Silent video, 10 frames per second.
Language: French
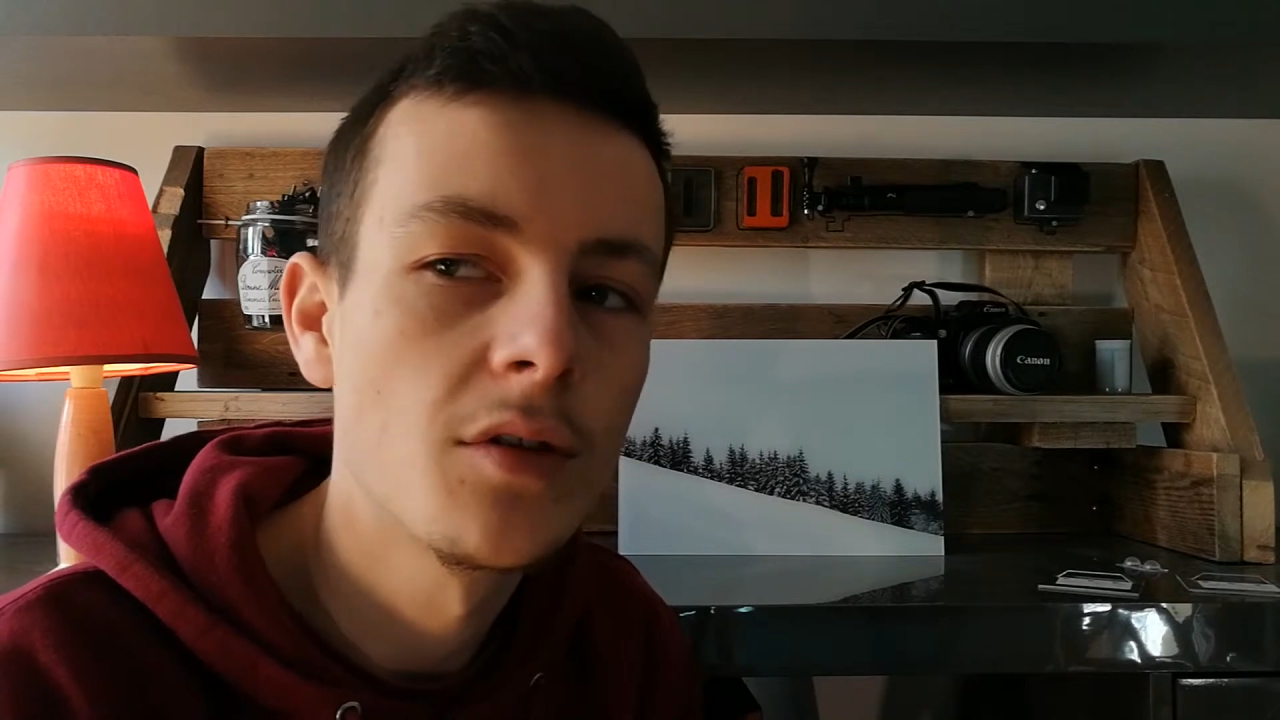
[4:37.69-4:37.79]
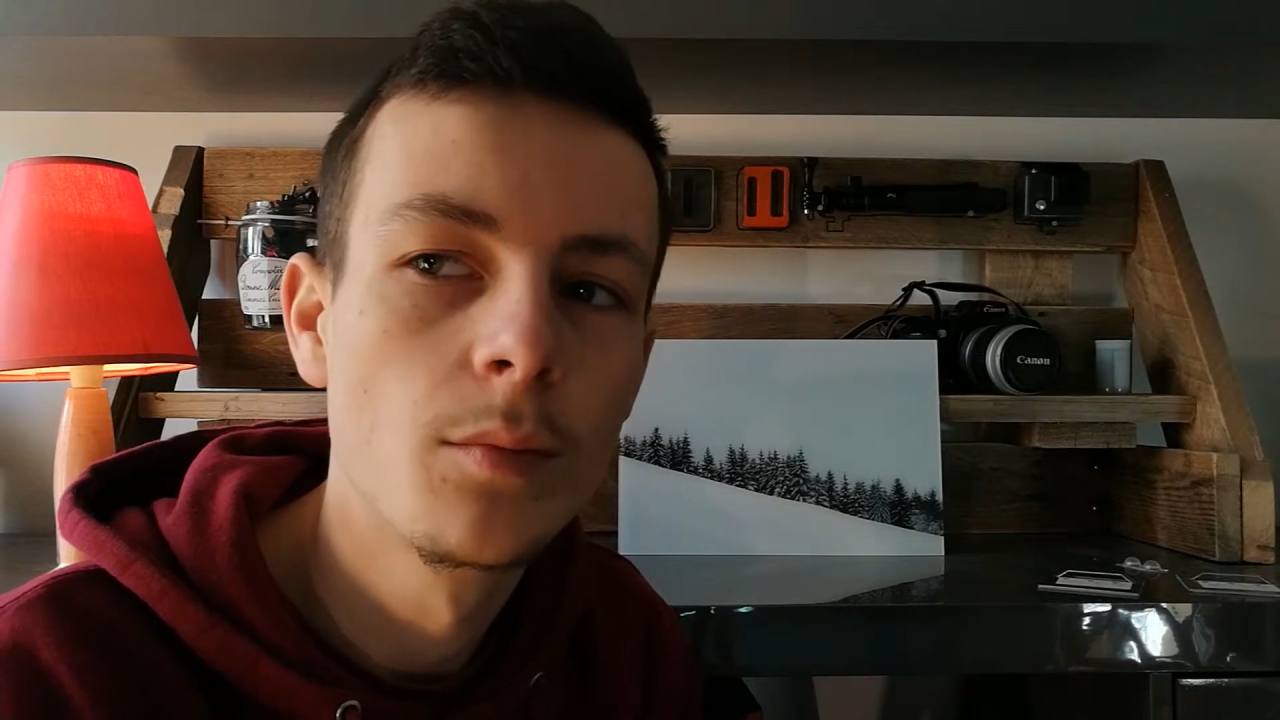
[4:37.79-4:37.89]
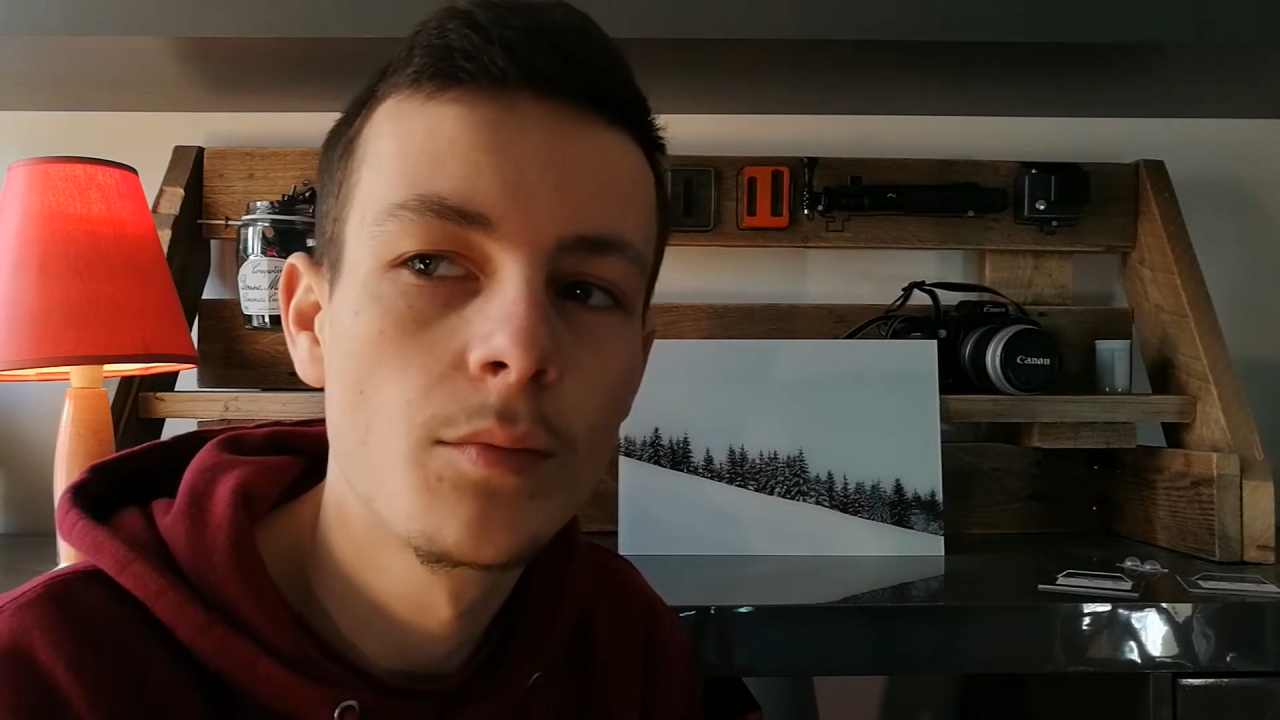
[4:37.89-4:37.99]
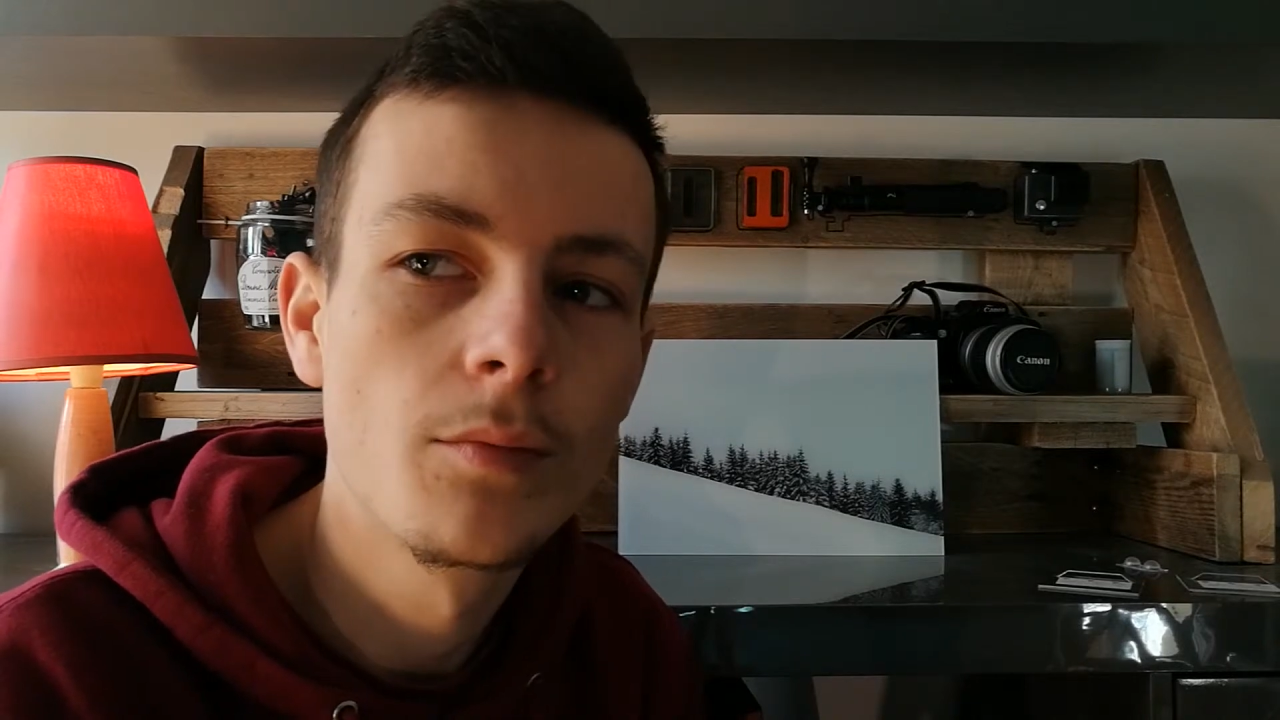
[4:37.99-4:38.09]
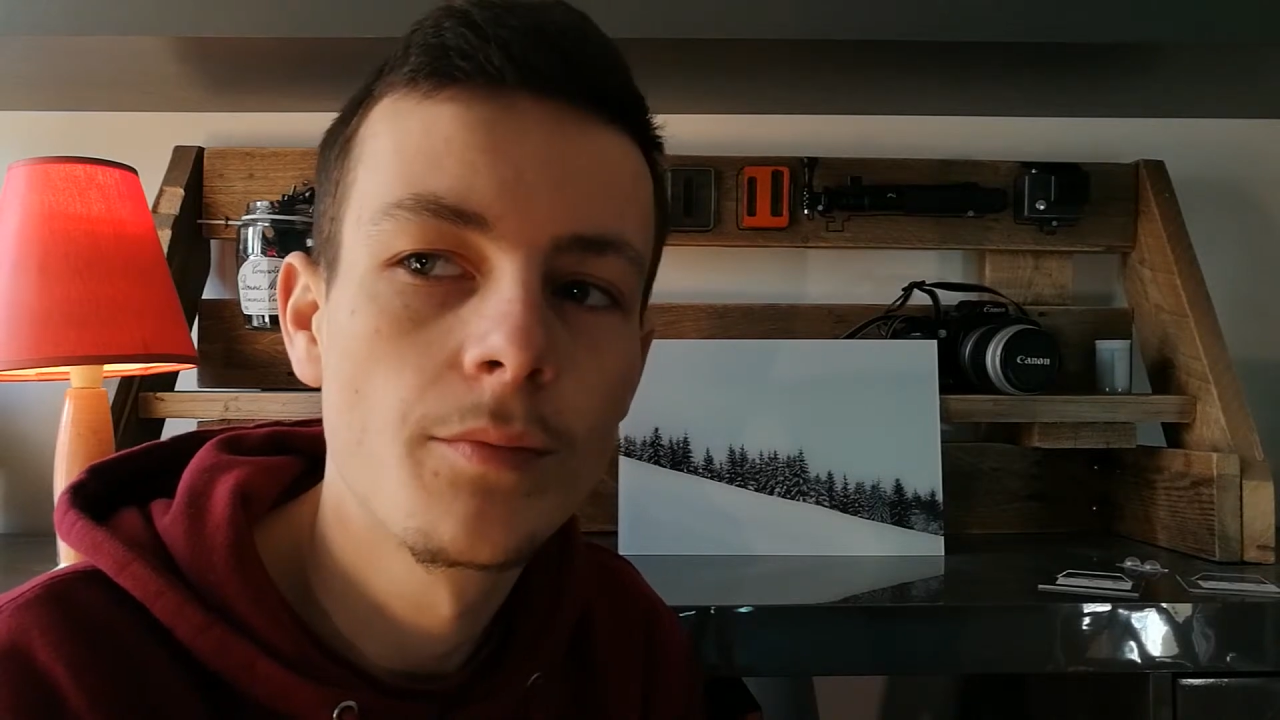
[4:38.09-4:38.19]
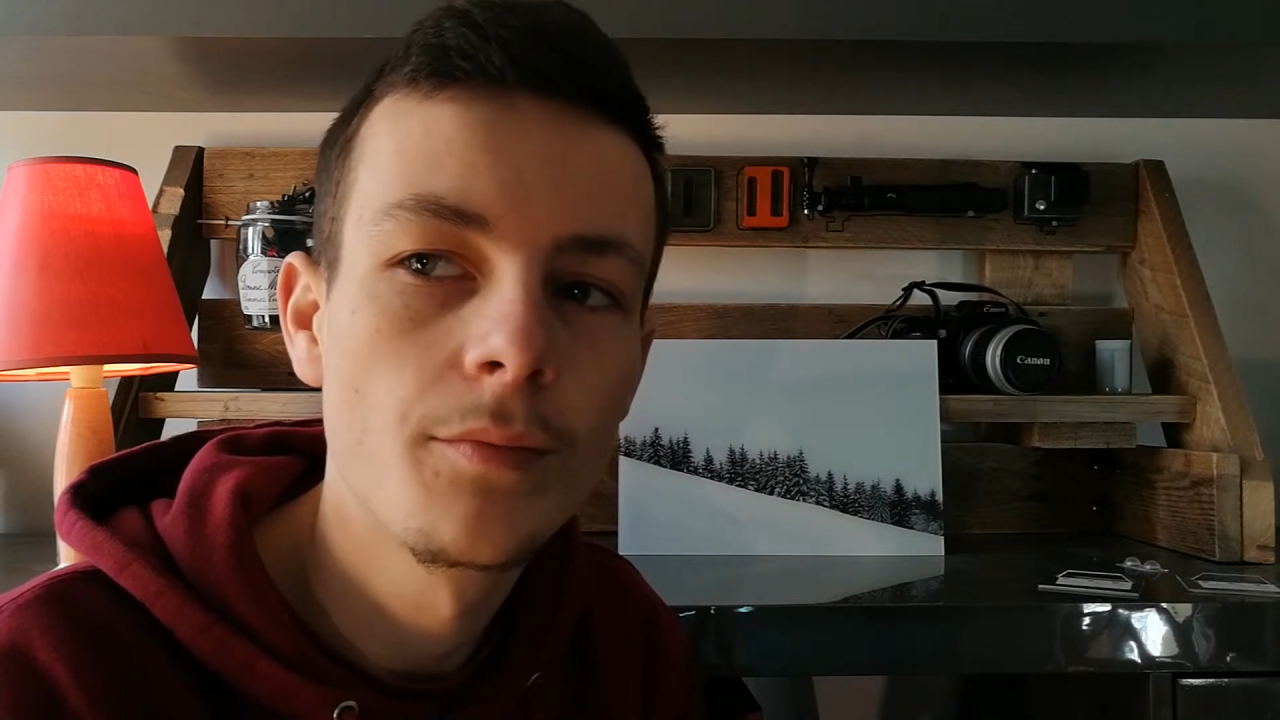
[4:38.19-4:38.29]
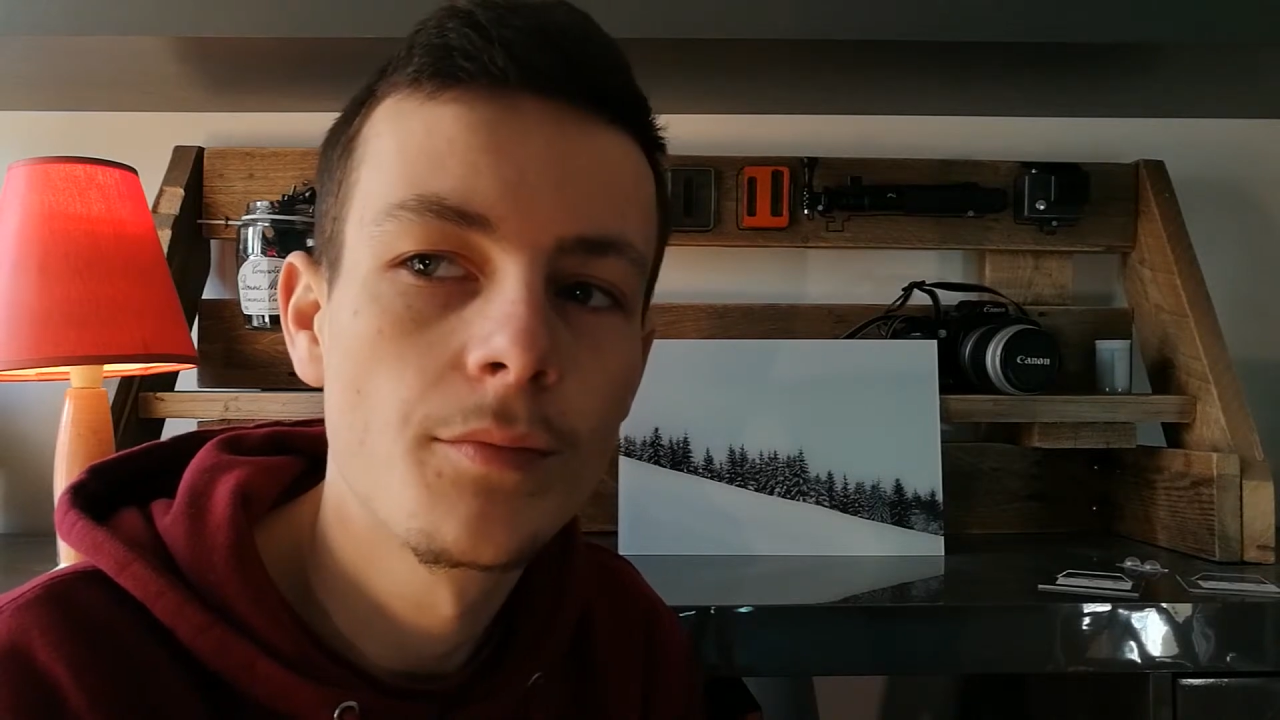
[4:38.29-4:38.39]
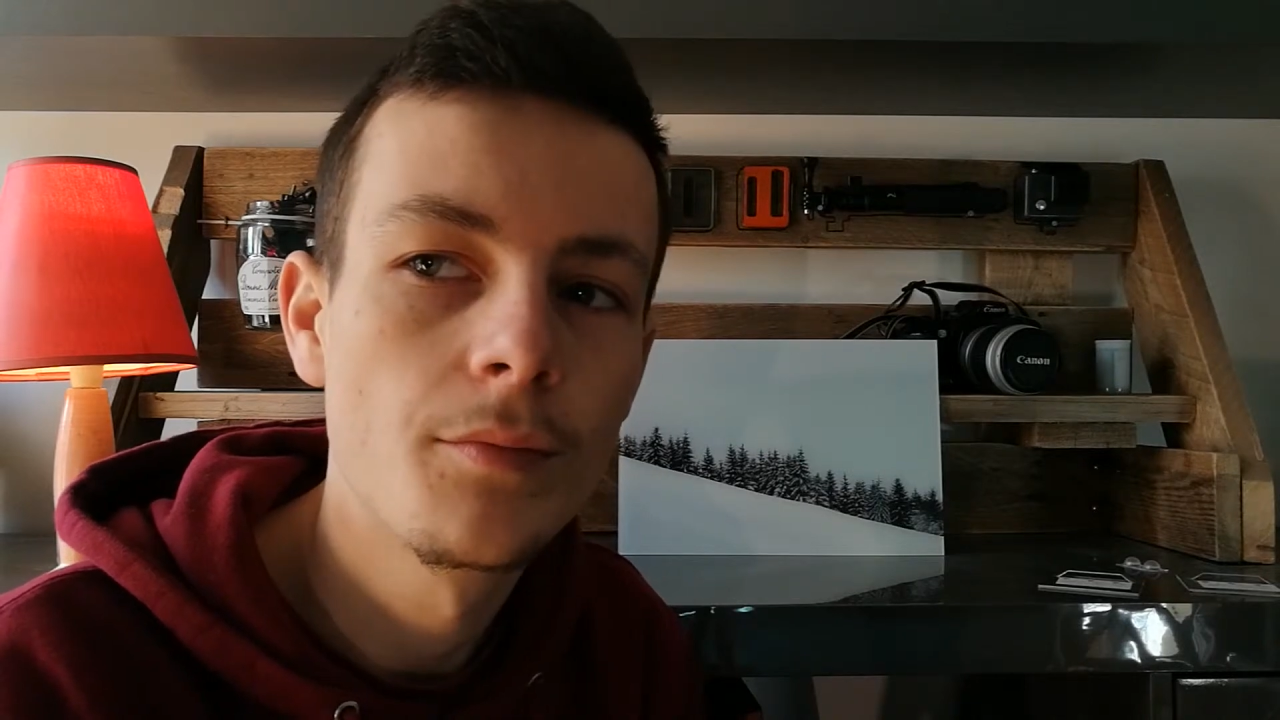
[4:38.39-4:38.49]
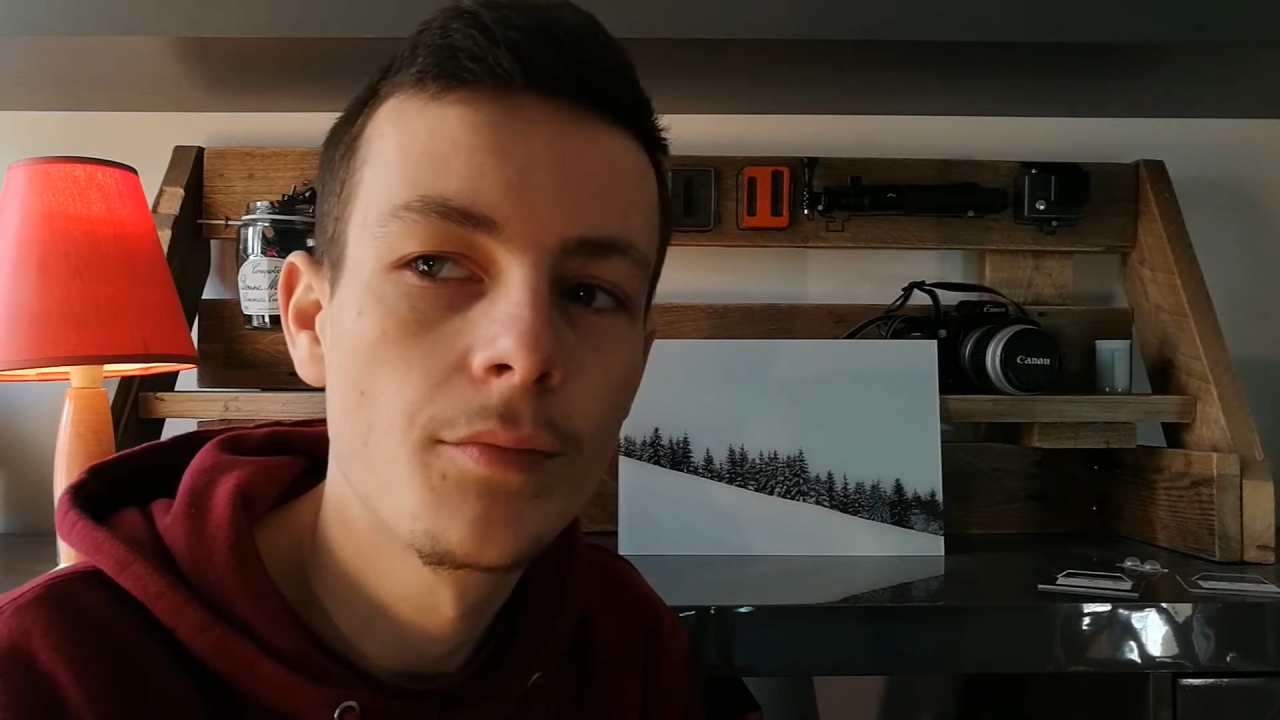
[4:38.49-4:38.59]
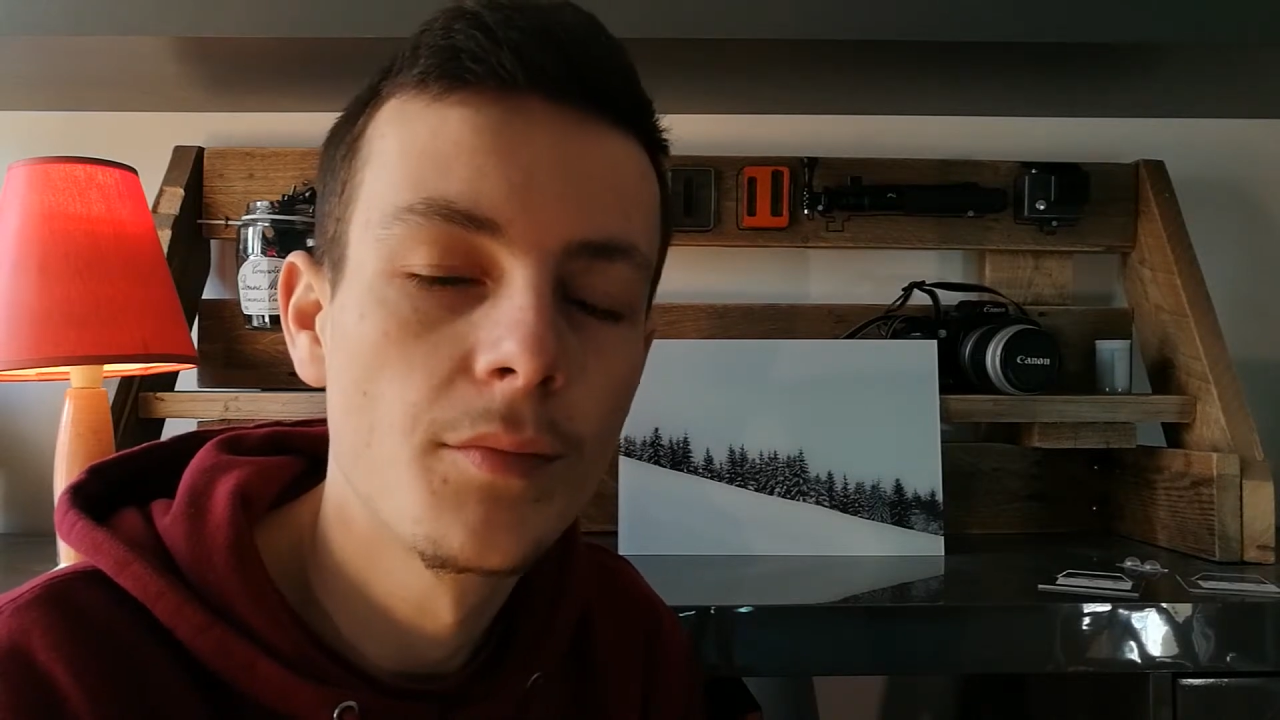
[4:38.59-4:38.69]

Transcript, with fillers: je